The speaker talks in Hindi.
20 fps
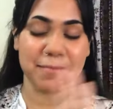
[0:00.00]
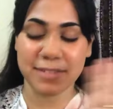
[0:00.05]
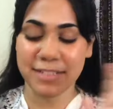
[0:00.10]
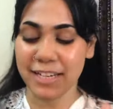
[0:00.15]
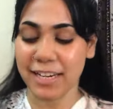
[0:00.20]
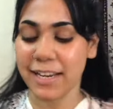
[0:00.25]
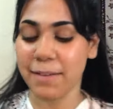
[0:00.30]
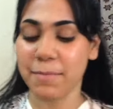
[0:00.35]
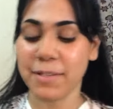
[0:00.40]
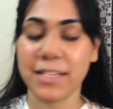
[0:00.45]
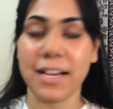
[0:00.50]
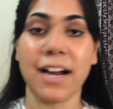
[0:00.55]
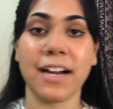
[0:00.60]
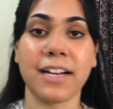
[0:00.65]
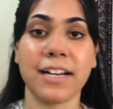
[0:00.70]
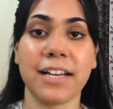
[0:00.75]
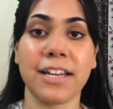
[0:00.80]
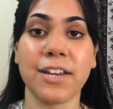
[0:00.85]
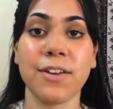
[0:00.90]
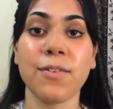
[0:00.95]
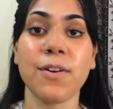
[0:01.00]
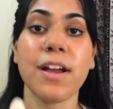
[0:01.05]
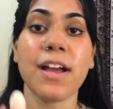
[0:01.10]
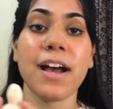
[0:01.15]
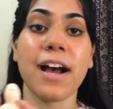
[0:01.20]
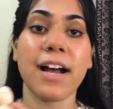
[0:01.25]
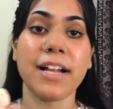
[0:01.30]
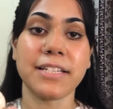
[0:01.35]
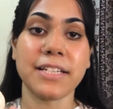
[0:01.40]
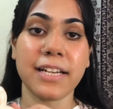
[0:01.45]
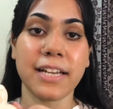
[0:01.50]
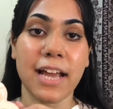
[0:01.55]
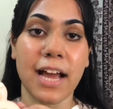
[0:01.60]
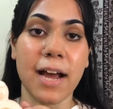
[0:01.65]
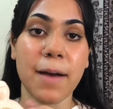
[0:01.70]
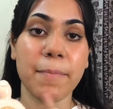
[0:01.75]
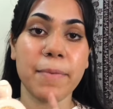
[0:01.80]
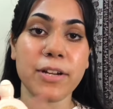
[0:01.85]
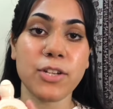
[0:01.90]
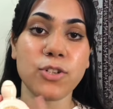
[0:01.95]
चले मजाक कर रही हूँ अच्छा
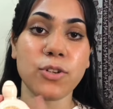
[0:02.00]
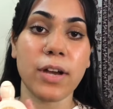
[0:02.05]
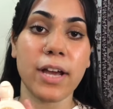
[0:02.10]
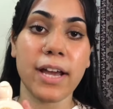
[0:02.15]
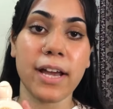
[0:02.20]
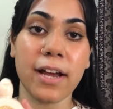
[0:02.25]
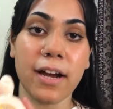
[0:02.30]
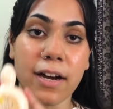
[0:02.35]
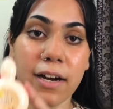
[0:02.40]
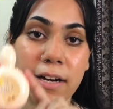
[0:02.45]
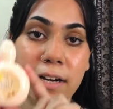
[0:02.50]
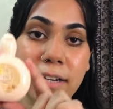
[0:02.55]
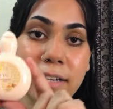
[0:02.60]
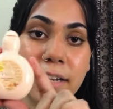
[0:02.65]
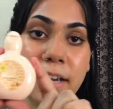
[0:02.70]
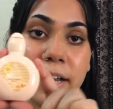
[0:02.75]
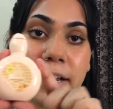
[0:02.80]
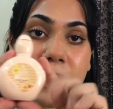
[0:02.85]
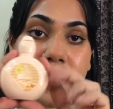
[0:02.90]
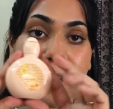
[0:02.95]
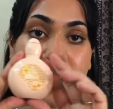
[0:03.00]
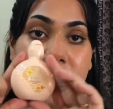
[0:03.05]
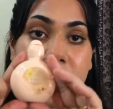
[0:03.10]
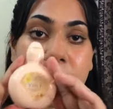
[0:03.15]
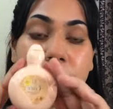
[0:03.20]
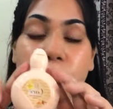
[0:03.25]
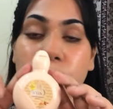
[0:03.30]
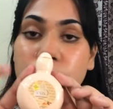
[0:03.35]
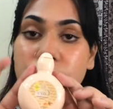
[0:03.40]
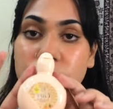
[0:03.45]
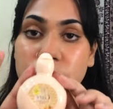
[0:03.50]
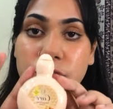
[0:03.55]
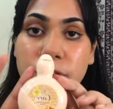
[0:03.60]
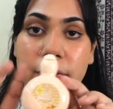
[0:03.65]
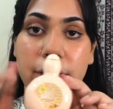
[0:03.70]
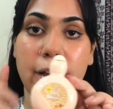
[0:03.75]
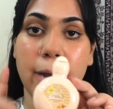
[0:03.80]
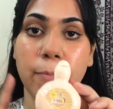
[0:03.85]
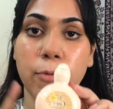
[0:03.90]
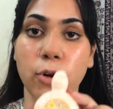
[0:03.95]
यहाँ पर जो है ये केयर लोशन जो
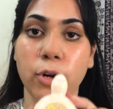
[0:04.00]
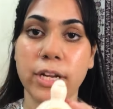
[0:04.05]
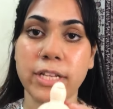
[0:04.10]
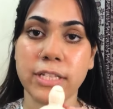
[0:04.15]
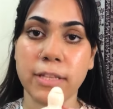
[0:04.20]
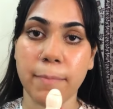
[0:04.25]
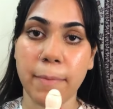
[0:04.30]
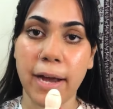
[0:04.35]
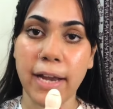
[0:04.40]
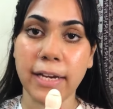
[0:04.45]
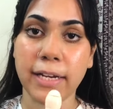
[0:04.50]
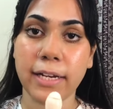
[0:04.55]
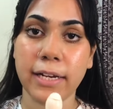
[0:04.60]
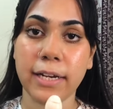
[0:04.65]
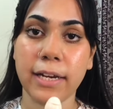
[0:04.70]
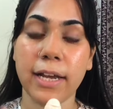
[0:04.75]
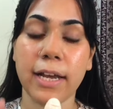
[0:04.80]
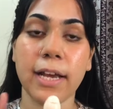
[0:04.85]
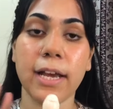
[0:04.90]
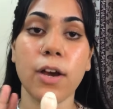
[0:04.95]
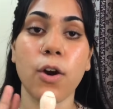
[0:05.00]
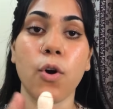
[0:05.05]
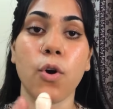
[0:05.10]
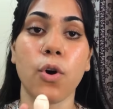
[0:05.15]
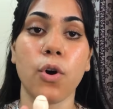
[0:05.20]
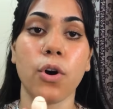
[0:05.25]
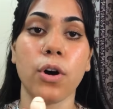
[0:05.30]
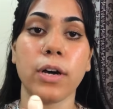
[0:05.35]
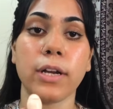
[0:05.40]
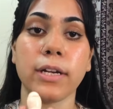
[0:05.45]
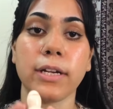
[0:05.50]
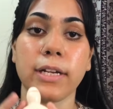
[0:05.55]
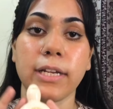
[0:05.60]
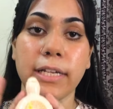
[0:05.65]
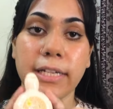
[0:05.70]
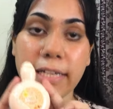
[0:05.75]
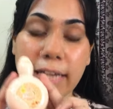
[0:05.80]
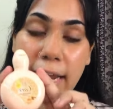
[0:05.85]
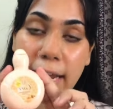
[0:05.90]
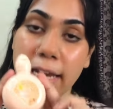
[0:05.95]
है आप लोगों ने इस्तेमाल करना है और
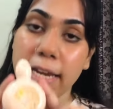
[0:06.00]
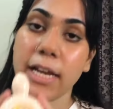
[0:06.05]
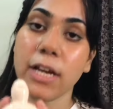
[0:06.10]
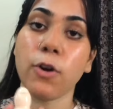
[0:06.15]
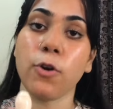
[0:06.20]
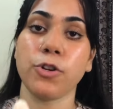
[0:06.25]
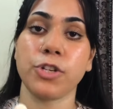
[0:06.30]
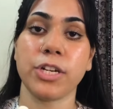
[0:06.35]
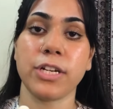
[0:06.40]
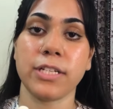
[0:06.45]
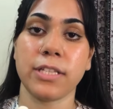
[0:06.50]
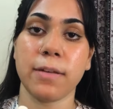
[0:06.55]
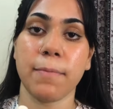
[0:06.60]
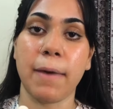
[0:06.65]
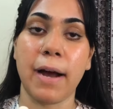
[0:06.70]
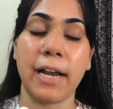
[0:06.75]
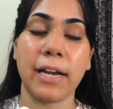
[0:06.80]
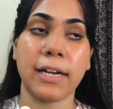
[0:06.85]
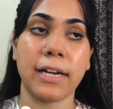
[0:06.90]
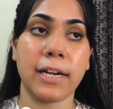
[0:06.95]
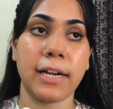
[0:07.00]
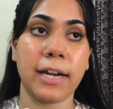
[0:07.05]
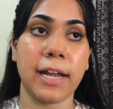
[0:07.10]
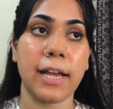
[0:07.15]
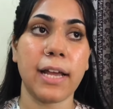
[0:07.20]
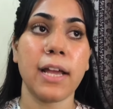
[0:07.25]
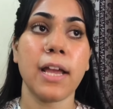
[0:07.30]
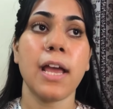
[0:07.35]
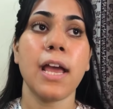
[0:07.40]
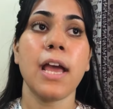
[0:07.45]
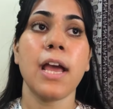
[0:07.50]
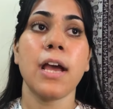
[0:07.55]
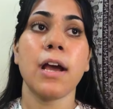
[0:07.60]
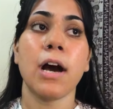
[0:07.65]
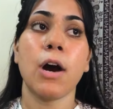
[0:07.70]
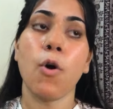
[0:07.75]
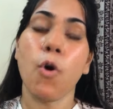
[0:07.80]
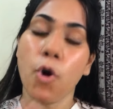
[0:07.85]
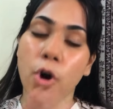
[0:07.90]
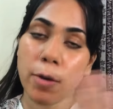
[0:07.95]
ये ही लोशन इस्तेमाल करना है
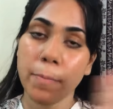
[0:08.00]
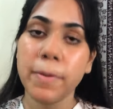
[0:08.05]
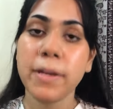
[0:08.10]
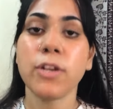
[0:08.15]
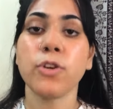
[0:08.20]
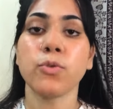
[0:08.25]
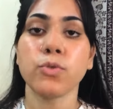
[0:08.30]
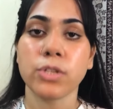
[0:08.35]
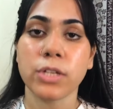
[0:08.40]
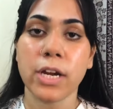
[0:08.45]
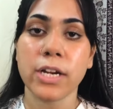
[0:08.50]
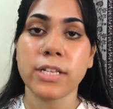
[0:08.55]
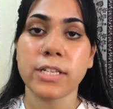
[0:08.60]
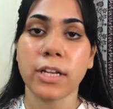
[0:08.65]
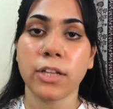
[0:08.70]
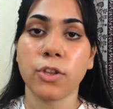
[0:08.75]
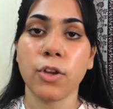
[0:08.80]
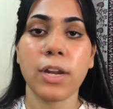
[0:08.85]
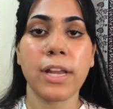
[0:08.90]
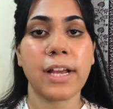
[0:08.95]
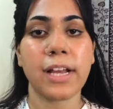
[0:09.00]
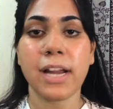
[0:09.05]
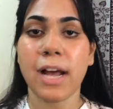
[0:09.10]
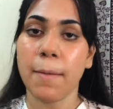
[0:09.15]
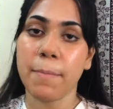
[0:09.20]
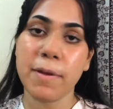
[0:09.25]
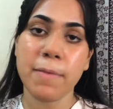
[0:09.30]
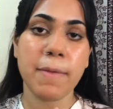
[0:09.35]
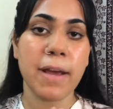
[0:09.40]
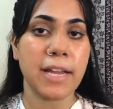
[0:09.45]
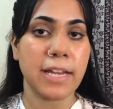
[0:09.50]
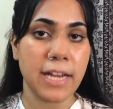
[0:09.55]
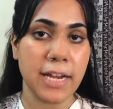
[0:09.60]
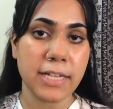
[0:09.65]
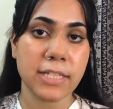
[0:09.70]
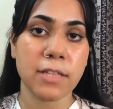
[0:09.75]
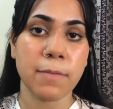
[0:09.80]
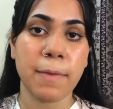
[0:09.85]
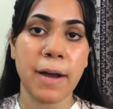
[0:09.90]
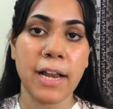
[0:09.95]
और भी यूज़ कर सकते हो लेकिन अभी मैं
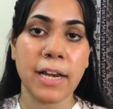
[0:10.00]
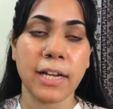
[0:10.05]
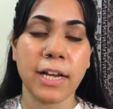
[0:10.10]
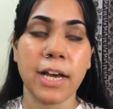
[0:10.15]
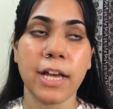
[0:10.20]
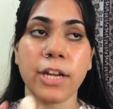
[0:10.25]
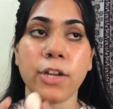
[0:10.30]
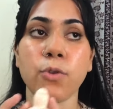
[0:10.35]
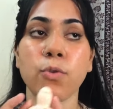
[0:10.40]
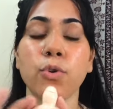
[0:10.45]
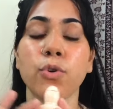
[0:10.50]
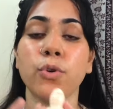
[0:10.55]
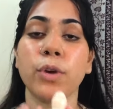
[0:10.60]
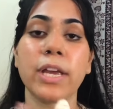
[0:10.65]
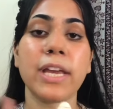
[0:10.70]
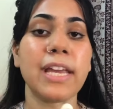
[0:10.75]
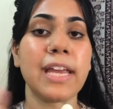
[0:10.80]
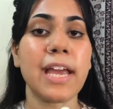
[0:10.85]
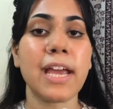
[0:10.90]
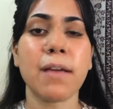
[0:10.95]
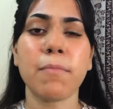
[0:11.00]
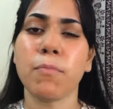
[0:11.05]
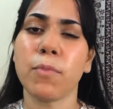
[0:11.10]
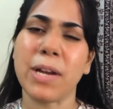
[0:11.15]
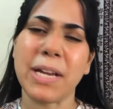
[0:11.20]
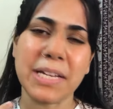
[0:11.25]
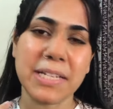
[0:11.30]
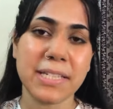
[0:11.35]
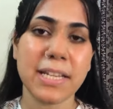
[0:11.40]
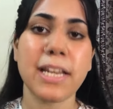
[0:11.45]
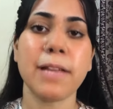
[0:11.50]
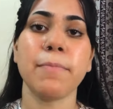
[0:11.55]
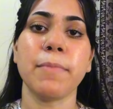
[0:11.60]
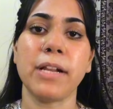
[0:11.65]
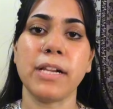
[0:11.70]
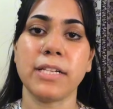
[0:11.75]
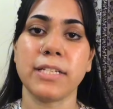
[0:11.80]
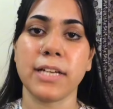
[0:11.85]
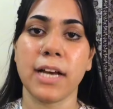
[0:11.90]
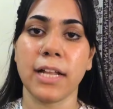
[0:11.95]
ये इस्तेमाल कर रही हूँ क्योंकि ये इजिली
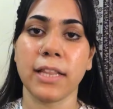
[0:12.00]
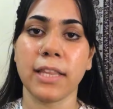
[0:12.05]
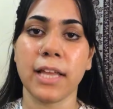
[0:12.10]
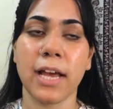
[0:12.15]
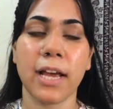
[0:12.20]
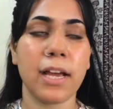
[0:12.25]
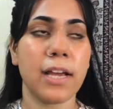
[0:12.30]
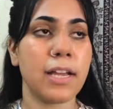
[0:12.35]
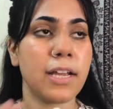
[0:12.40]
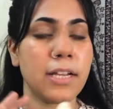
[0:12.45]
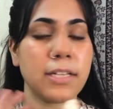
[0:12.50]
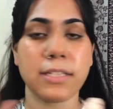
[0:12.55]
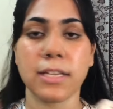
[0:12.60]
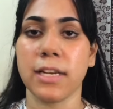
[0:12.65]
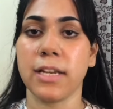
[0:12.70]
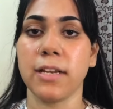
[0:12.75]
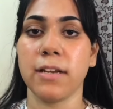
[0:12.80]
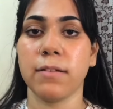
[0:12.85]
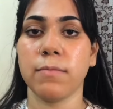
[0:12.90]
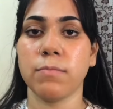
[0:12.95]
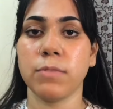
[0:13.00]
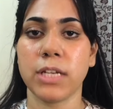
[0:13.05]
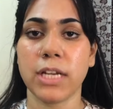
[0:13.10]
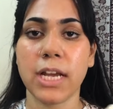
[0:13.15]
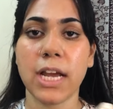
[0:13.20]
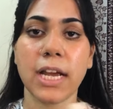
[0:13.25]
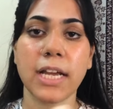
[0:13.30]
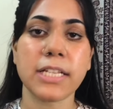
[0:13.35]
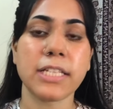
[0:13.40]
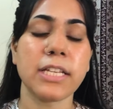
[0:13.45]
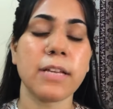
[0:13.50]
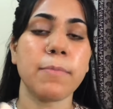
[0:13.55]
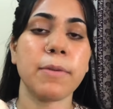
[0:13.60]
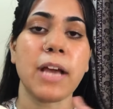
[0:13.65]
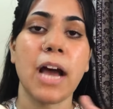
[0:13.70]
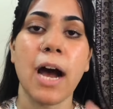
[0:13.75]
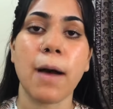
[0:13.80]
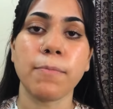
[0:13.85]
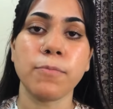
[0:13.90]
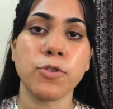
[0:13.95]
मिल जाता है ईजिली ठीक है किसी
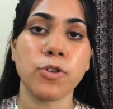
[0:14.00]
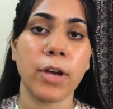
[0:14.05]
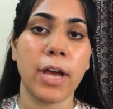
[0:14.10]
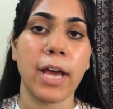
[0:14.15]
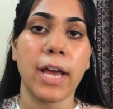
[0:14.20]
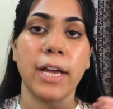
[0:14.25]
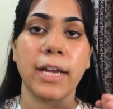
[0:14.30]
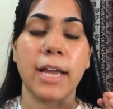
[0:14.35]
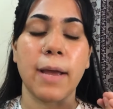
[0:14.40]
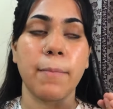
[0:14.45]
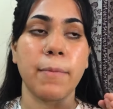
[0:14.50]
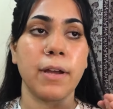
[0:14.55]
भी आप जो है